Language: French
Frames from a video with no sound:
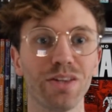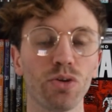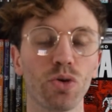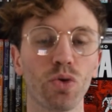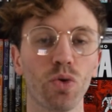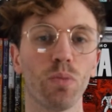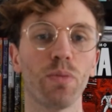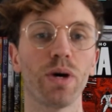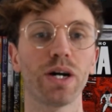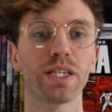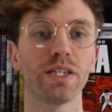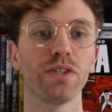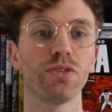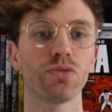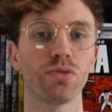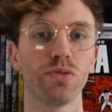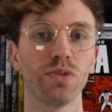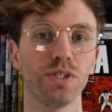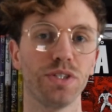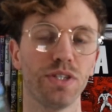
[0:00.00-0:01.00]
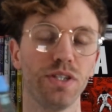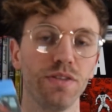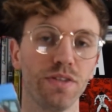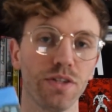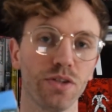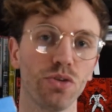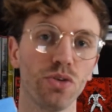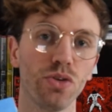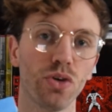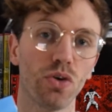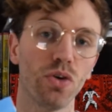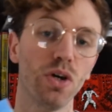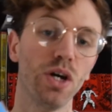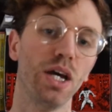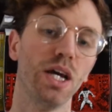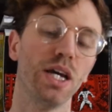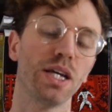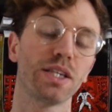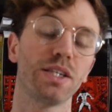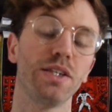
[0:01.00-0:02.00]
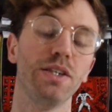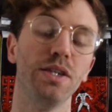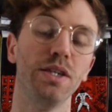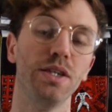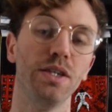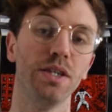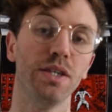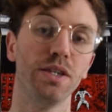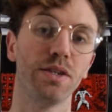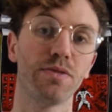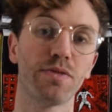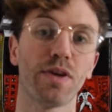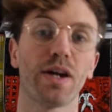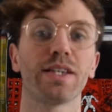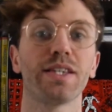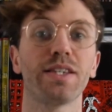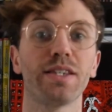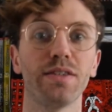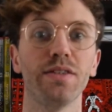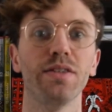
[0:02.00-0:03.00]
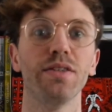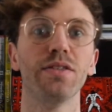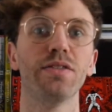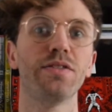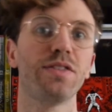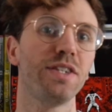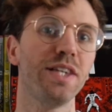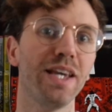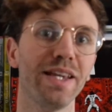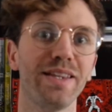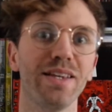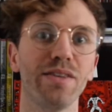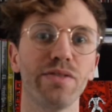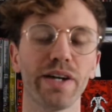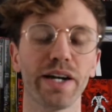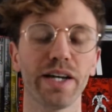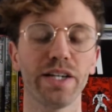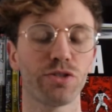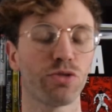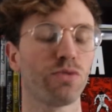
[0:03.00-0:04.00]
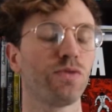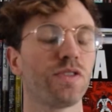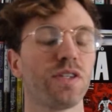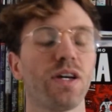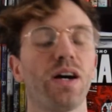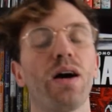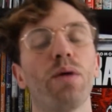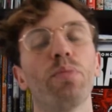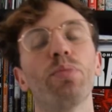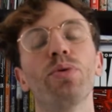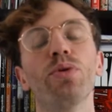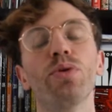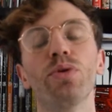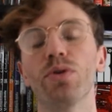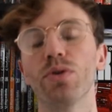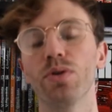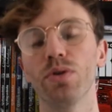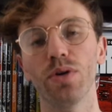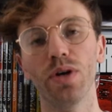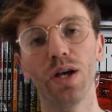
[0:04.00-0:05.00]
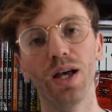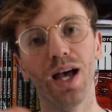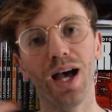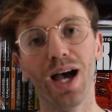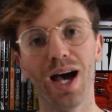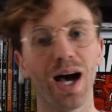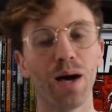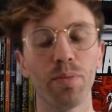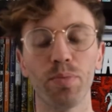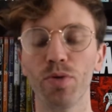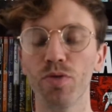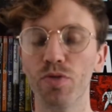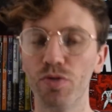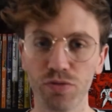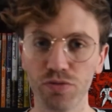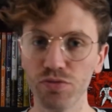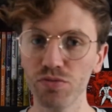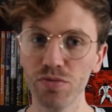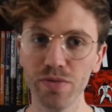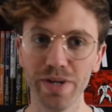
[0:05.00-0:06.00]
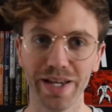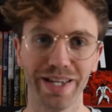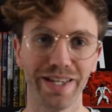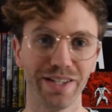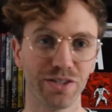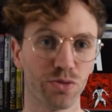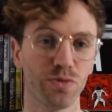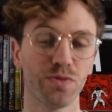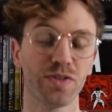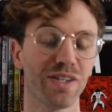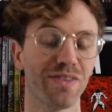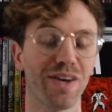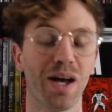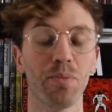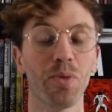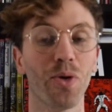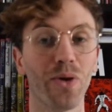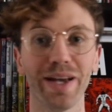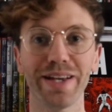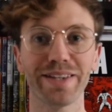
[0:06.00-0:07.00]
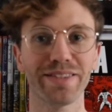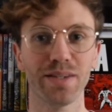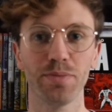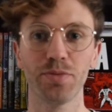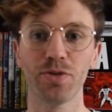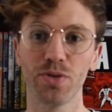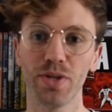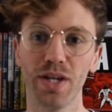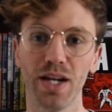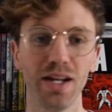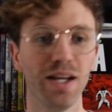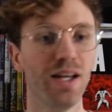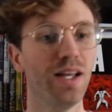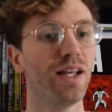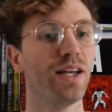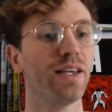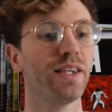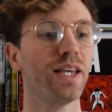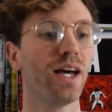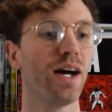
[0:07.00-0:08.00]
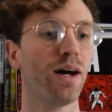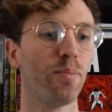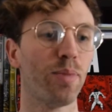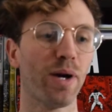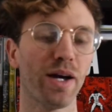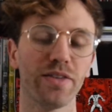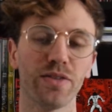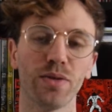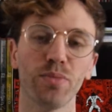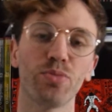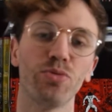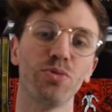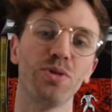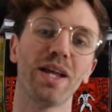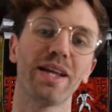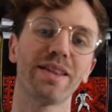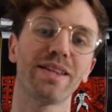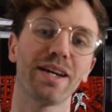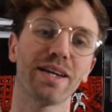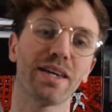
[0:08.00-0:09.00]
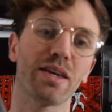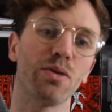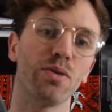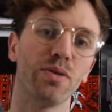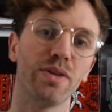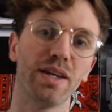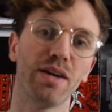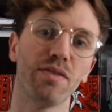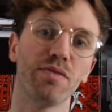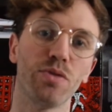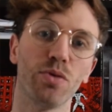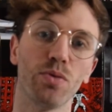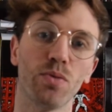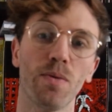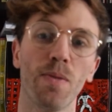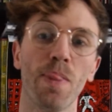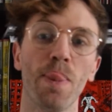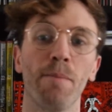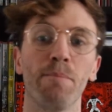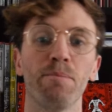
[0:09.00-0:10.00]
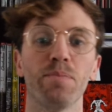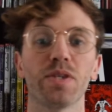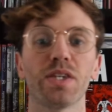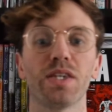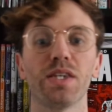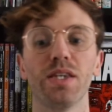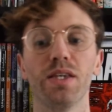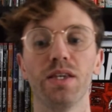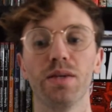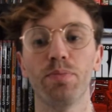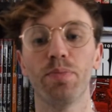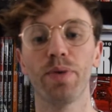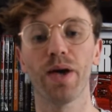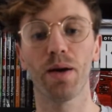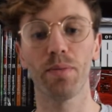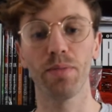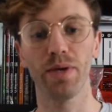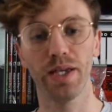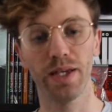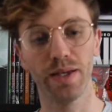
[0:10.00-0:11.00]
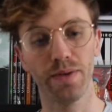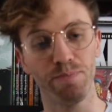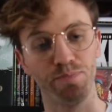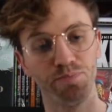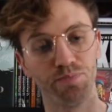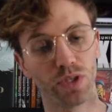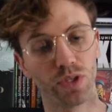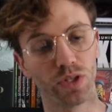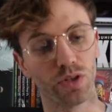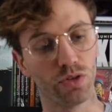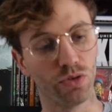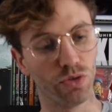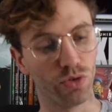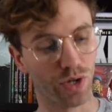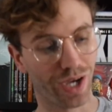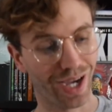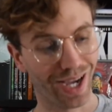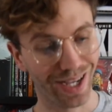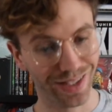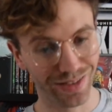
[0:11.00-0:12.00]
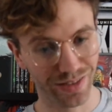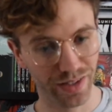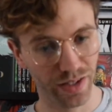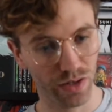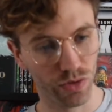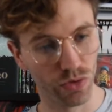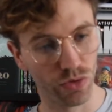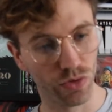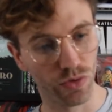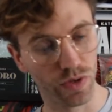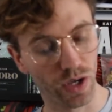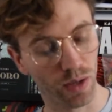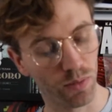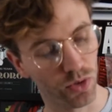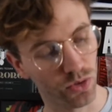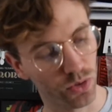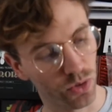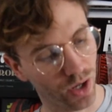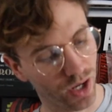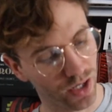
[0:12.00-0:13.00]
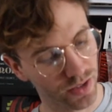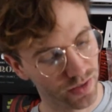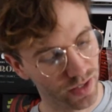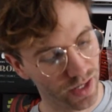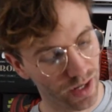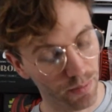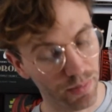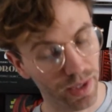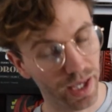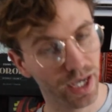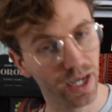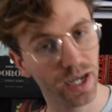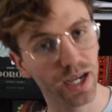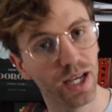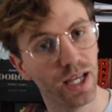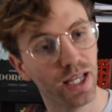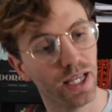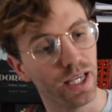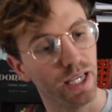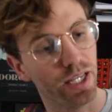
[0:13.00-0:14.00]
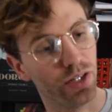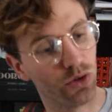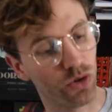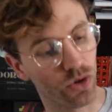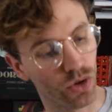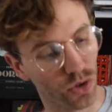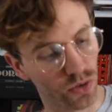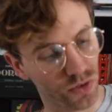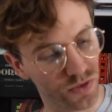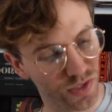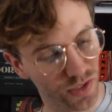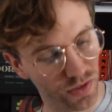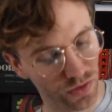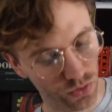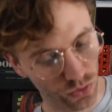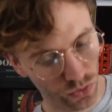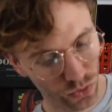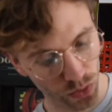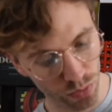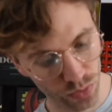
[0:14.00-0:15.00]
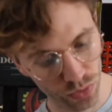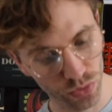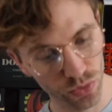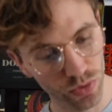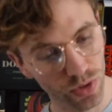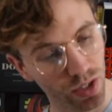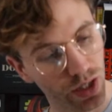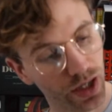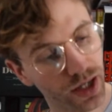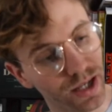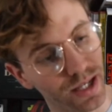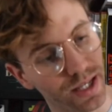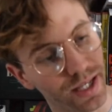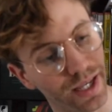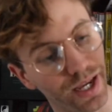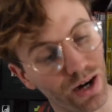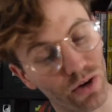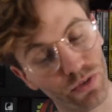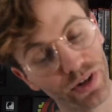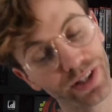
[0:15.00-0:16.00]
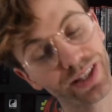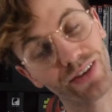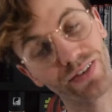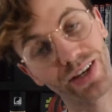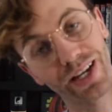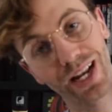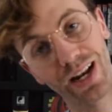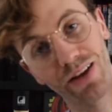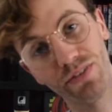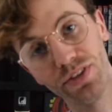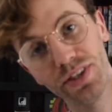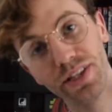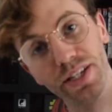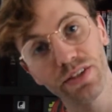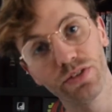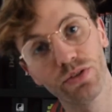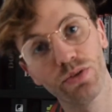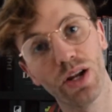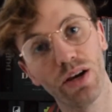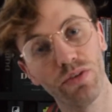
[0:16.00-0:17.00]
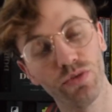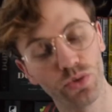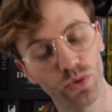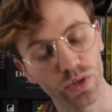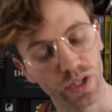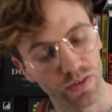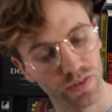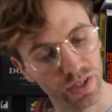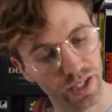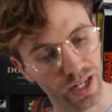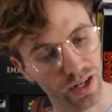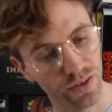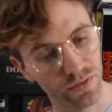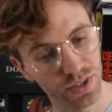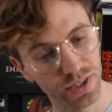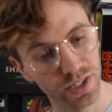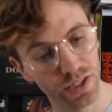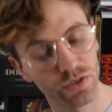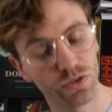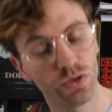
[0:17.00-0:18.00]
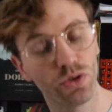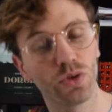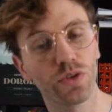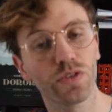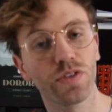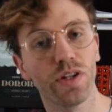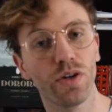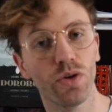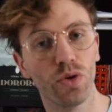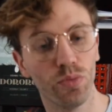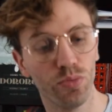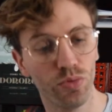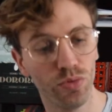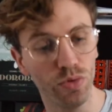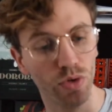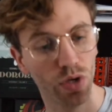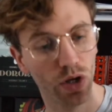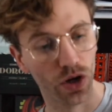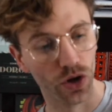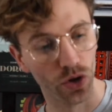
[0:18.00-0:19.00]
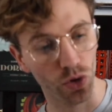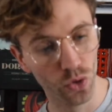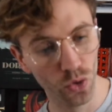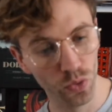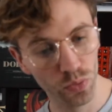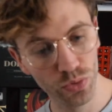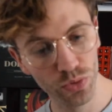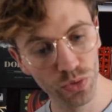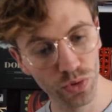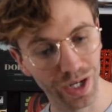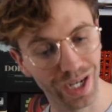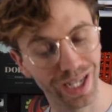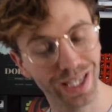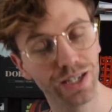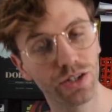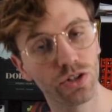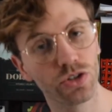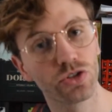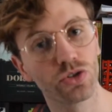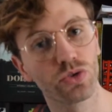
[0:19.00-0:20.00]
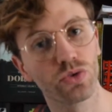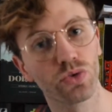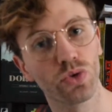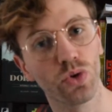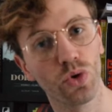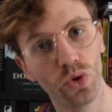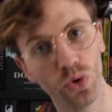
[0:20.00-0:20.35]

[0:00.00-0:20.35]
de combat qui sont utilisées dedans qui, enfin, qui si étaient vraies, je trouve ça un peu, un peu fou et je trouve ça vraiment exceptionnel. Il y a par exemple une attaque d'avion qui permet de raser le, vraiment de raser la mer et de lancer son obus et en fait, avec la vitesse de l'avion et avec la vitesse de lancer de l'obus, l'obus ricoche contre